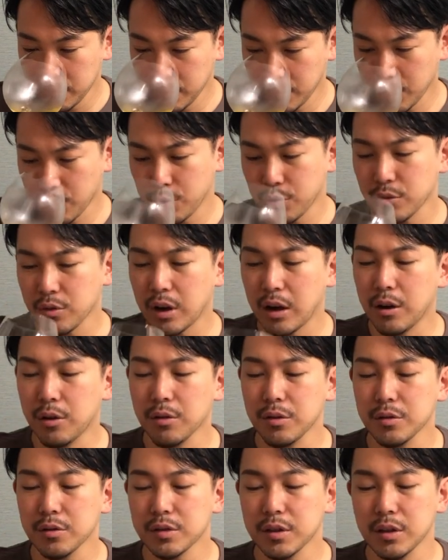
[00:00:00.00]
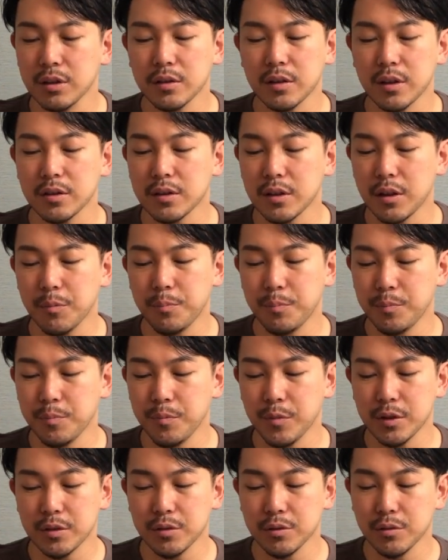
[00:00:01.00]
うでもこの香りの繊細さ、
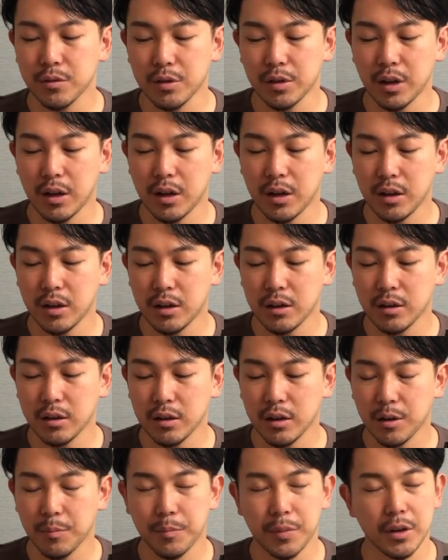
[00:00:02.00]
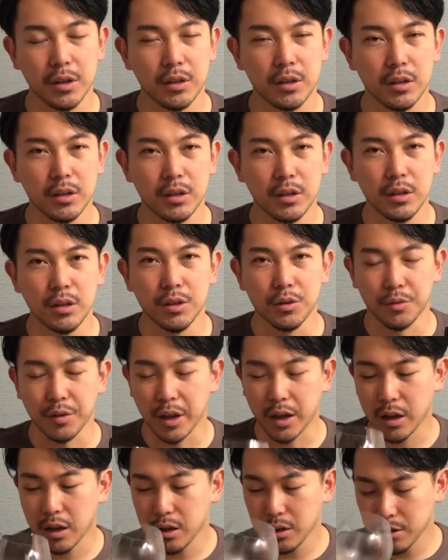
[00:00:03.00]
まあ、すごいな。なんかやっぱりいいよ
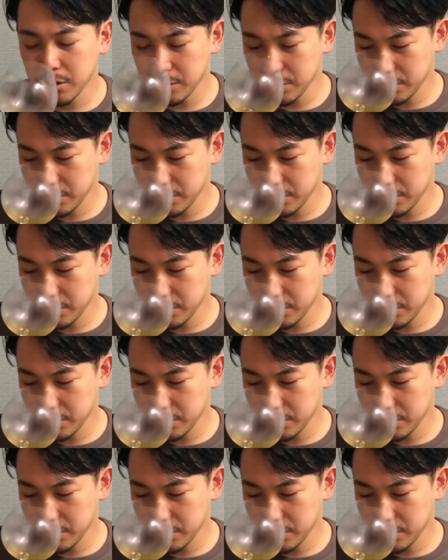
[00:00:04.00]
ね。